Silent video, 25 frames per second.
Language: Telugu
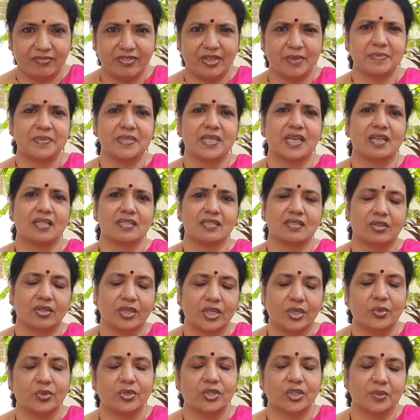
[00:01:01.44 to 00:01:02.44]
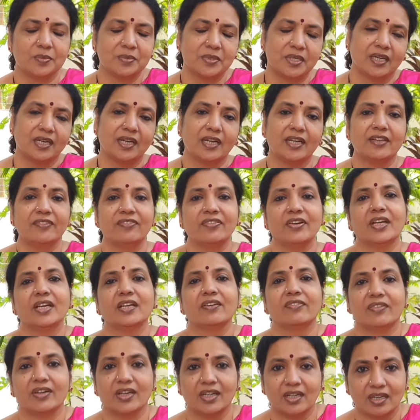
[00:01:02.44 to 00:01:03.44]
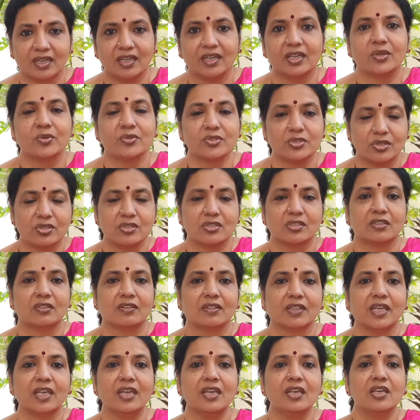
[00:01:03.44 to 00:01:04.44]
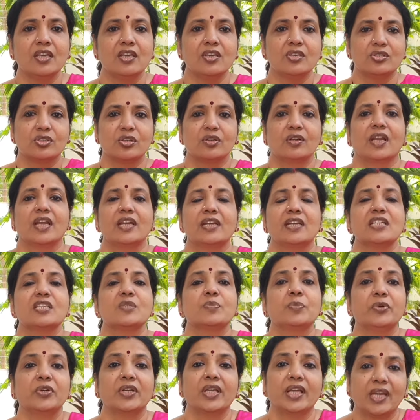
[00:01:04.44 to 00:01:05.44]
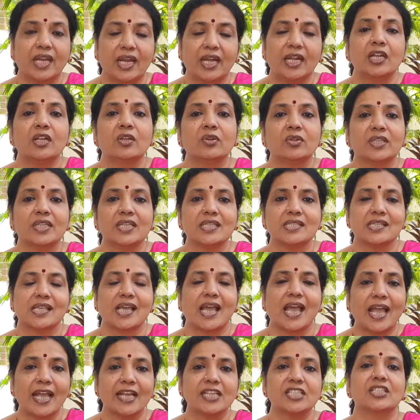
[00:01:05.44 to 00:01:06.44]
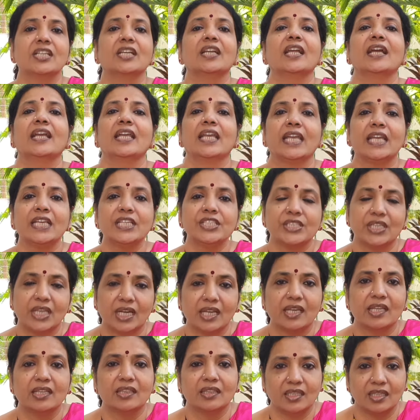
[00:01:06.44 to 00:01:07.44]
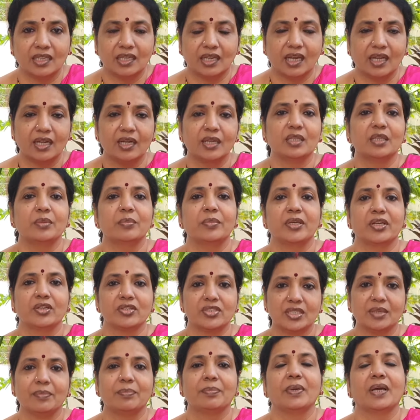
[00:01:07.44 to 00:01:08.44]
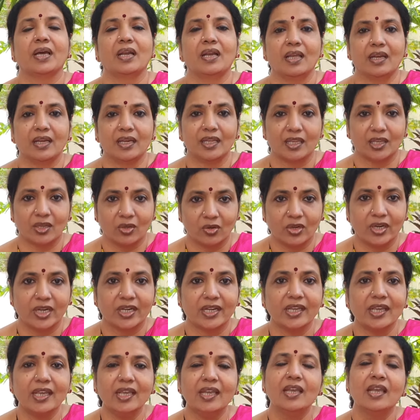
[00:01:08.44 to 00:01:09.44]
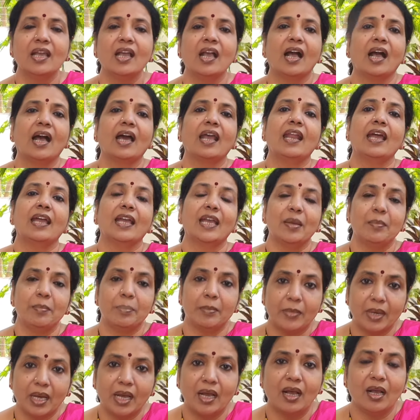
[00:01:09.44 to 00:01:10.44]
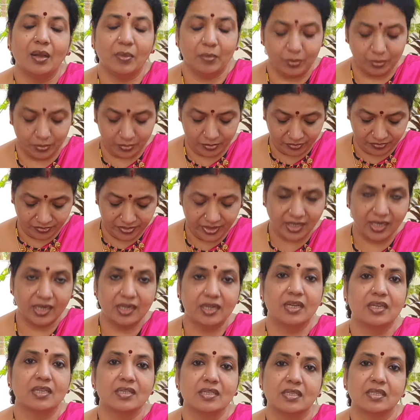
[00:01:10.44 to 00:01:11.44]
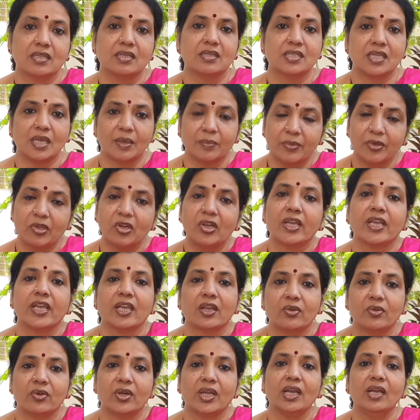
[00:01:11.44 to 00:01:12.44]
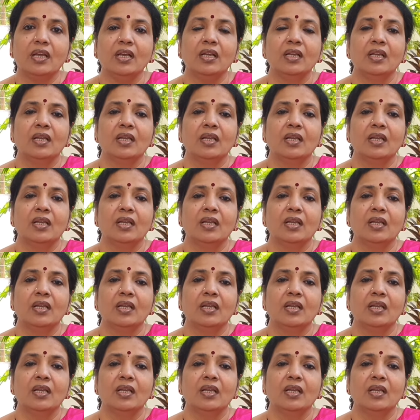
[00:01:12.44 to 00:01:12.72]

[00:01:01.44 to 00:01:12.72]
వెబ్సైట్స్లో యూట్యూబ్స్లో డిఫరెంట్ డిఫరెంట్గా న్యూస్ వస్తుంది సో లెటర్స్ పుట్ ఎన్ ఎన్ టు దిస్ యాక్చువల్గా ఏం జరిగింది అన్నది మీకు చెప్పాలని ఒకటి అలాగే మా మూవీ ఆర్టిస్ట్ సభ్యులకి కూడా